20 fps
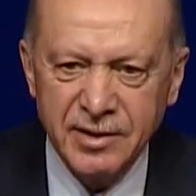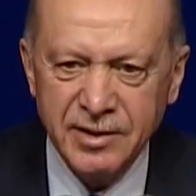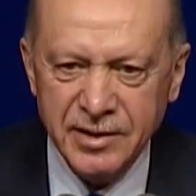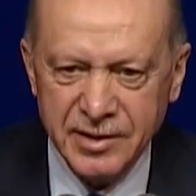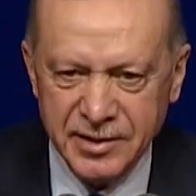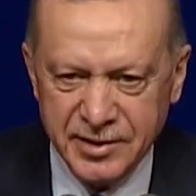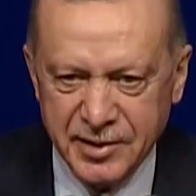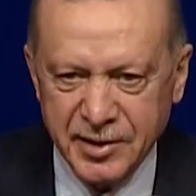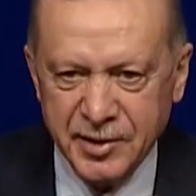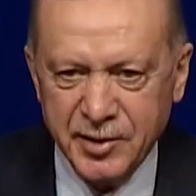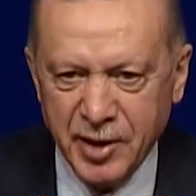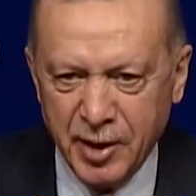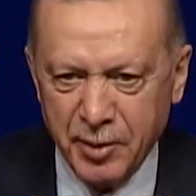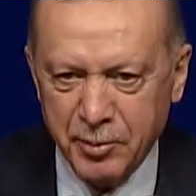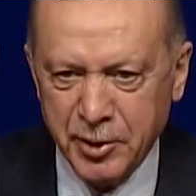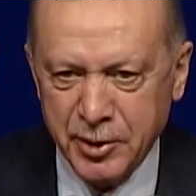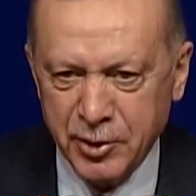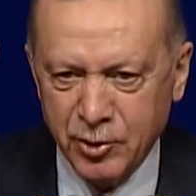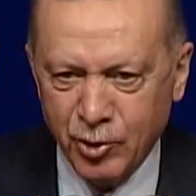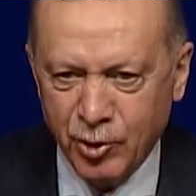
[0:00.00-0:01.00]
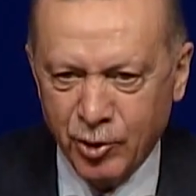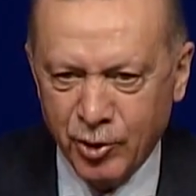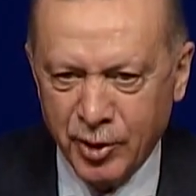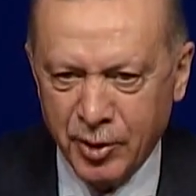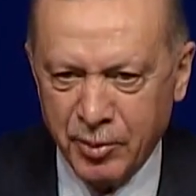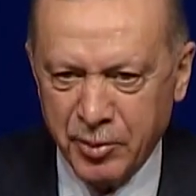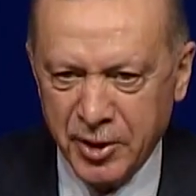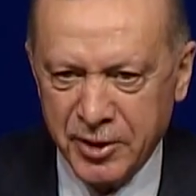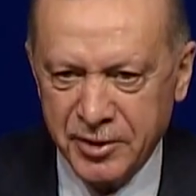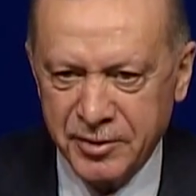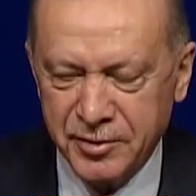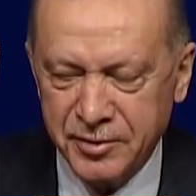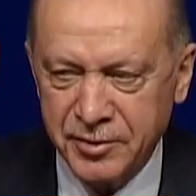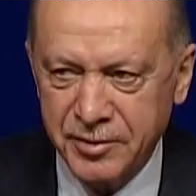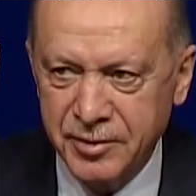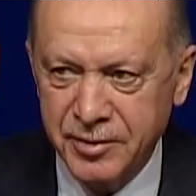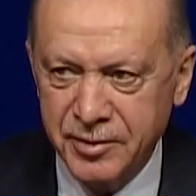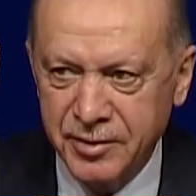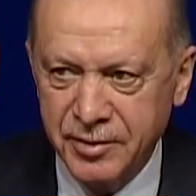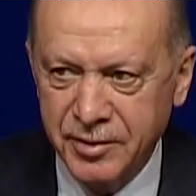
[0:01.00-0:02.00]
istihdam ediliyor demektir.
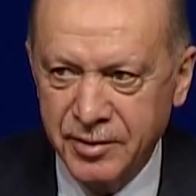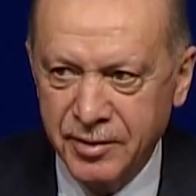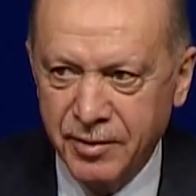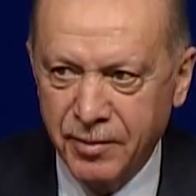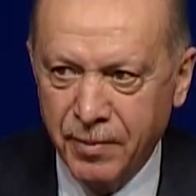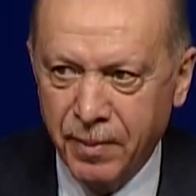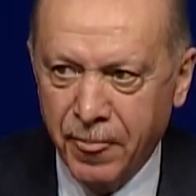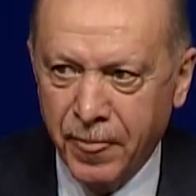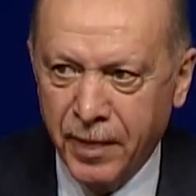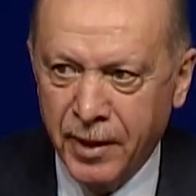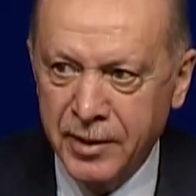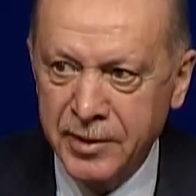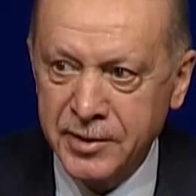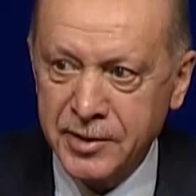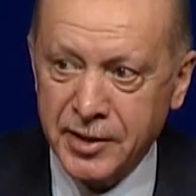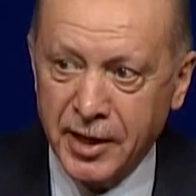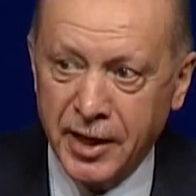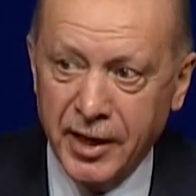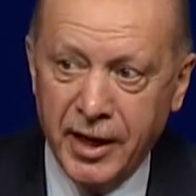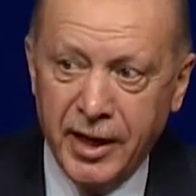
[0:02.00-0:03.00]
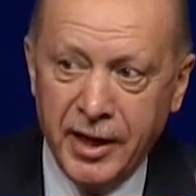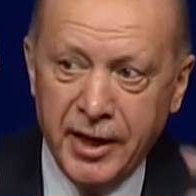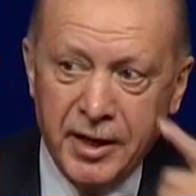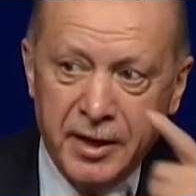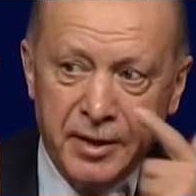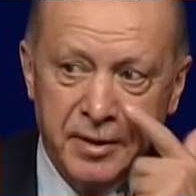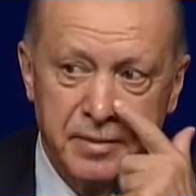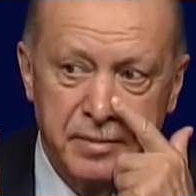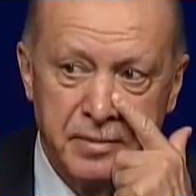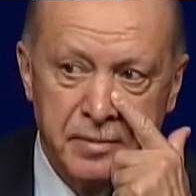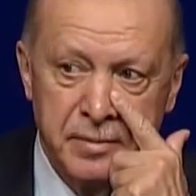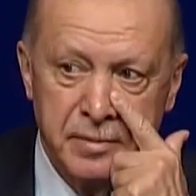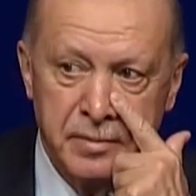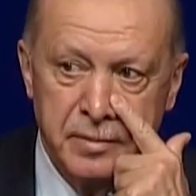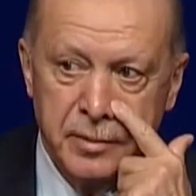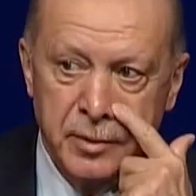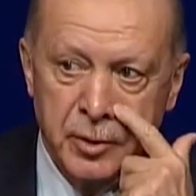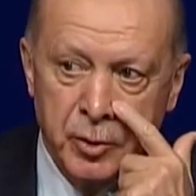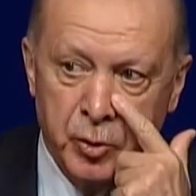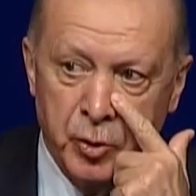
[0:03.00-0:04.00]
Sanayi,
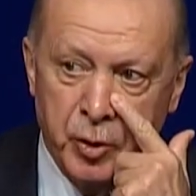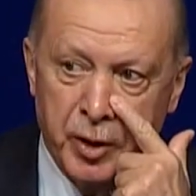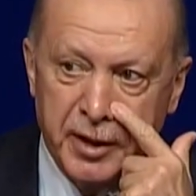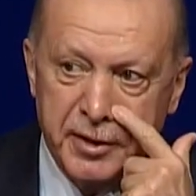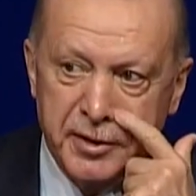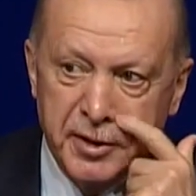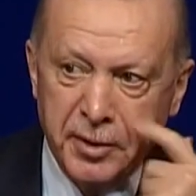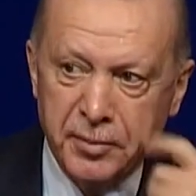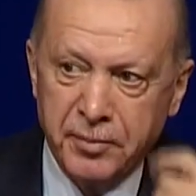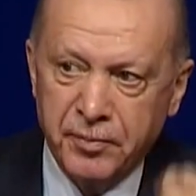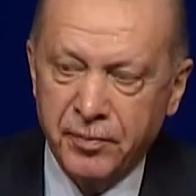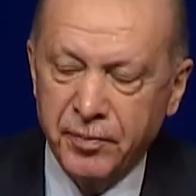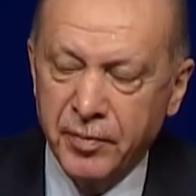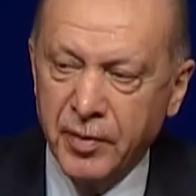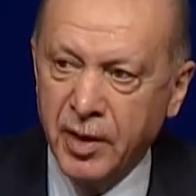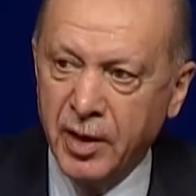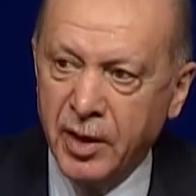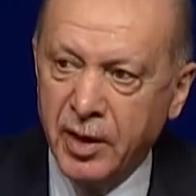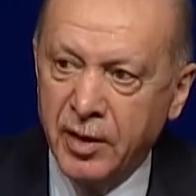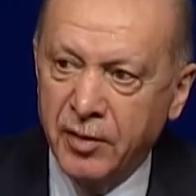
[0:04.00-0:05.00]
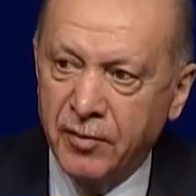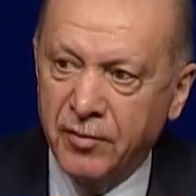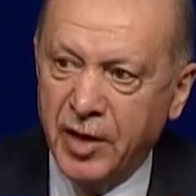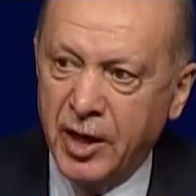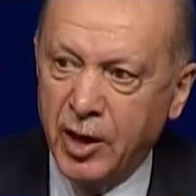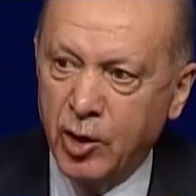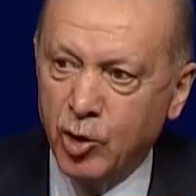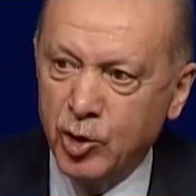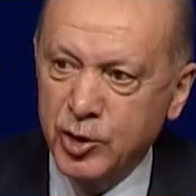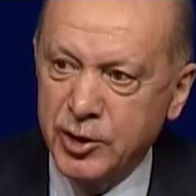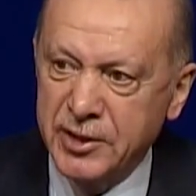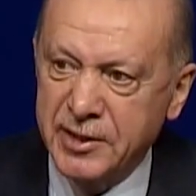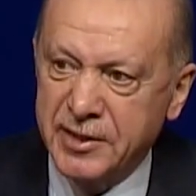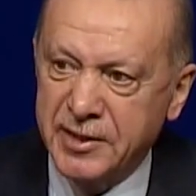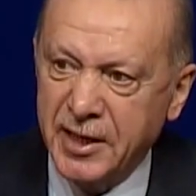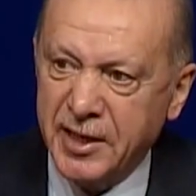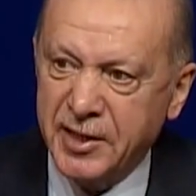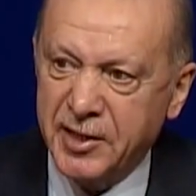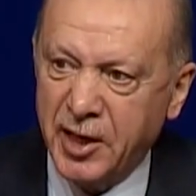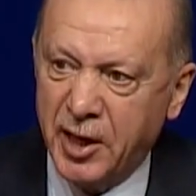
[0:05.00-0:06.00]
üretim ve
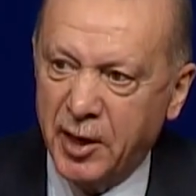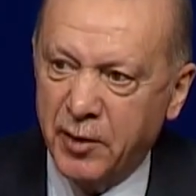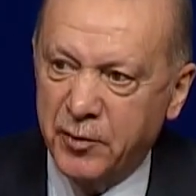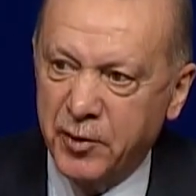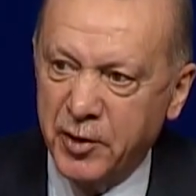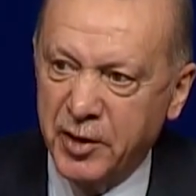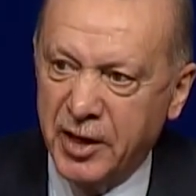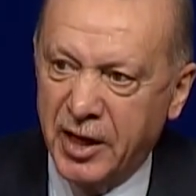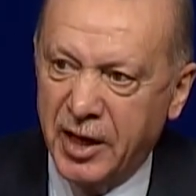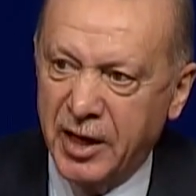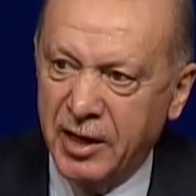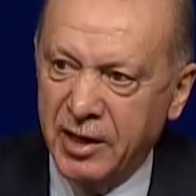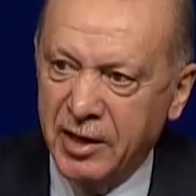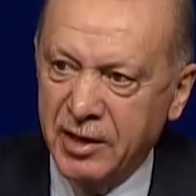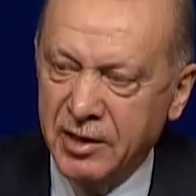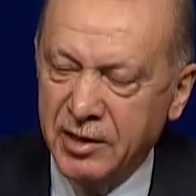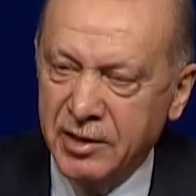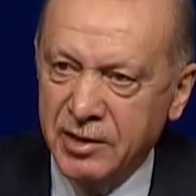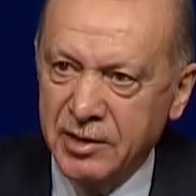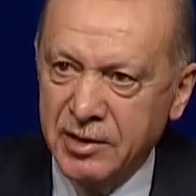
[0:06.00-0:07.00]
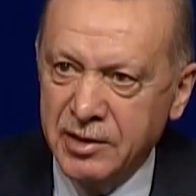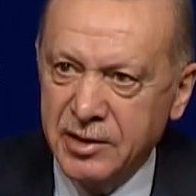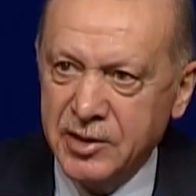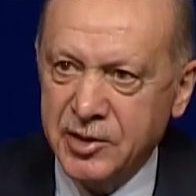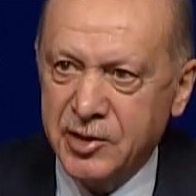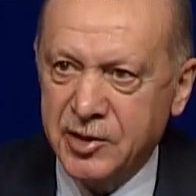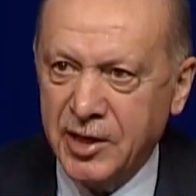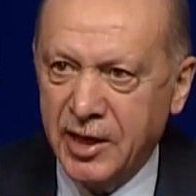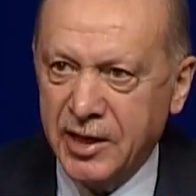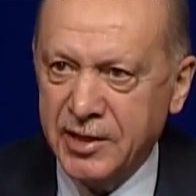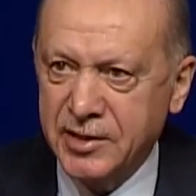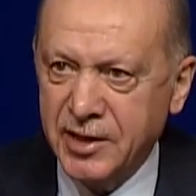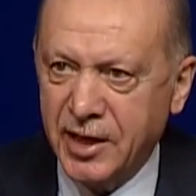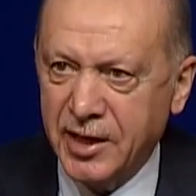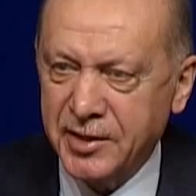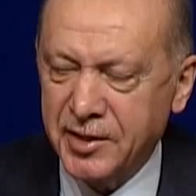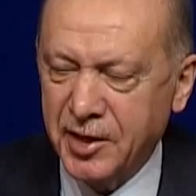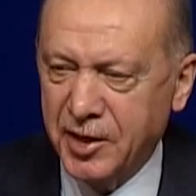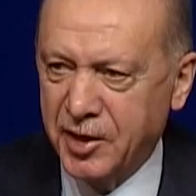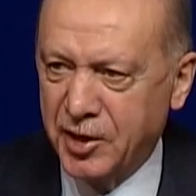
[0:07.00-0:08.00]
lojistik tarafında işler
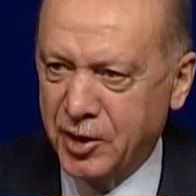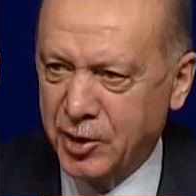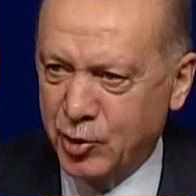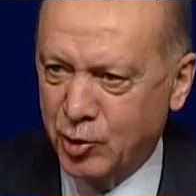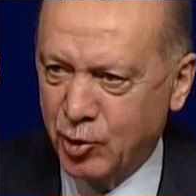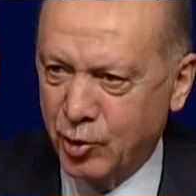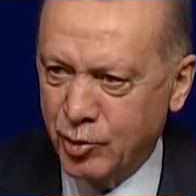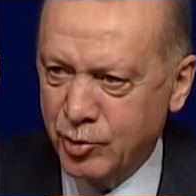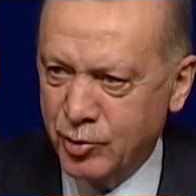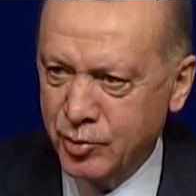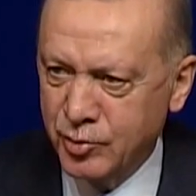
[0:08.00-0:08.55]
zaten iyi gidiyor.